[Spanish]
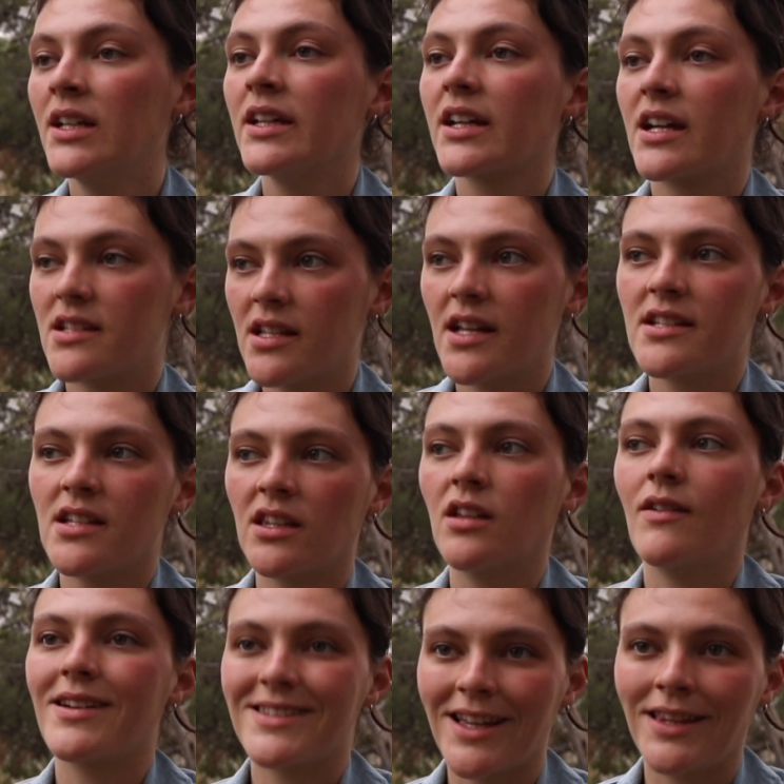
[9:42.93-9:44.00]
que sigue siendo
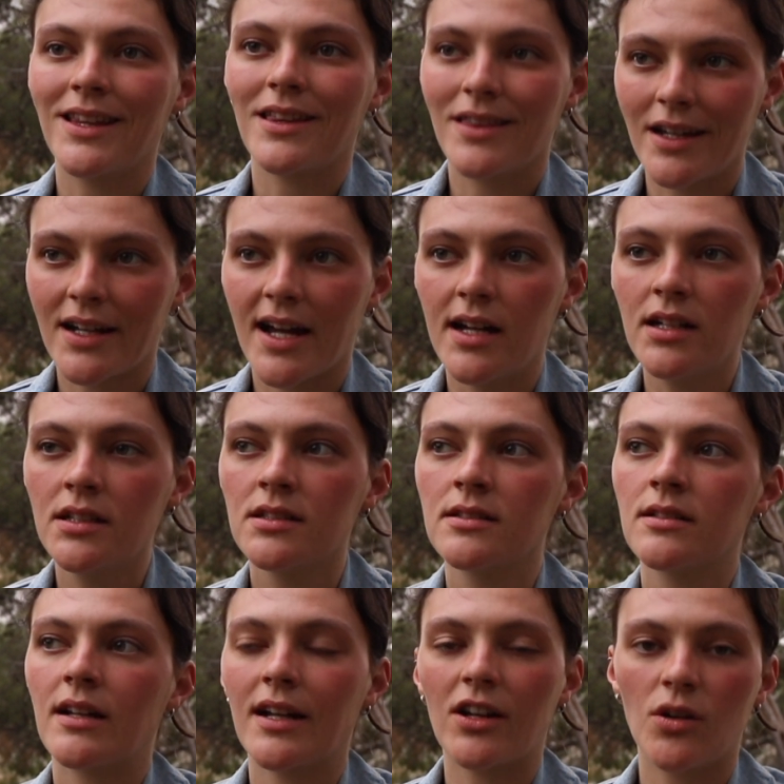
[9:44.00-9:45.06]
bastante cerca,
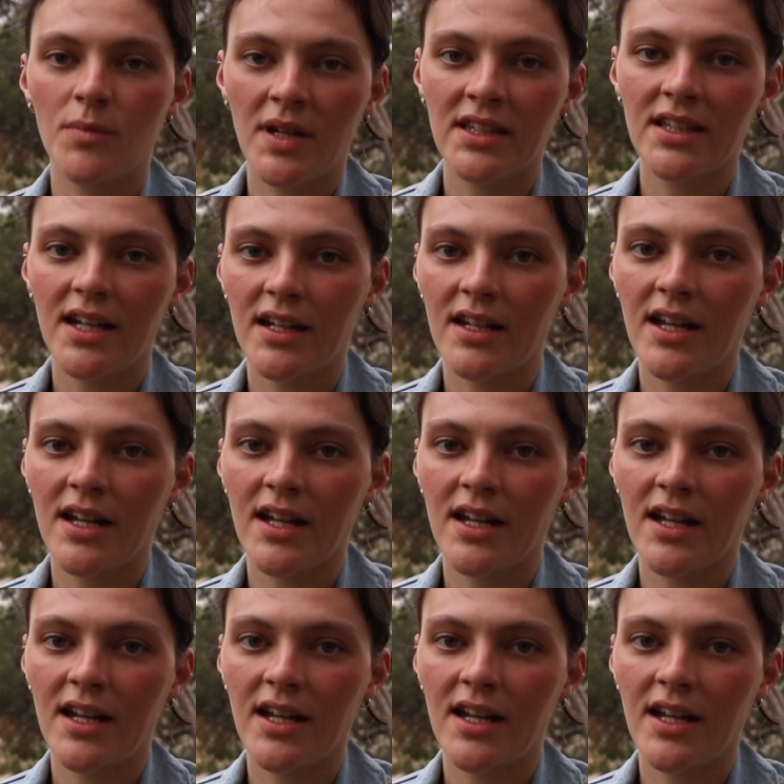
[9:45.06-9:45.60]
recomiendan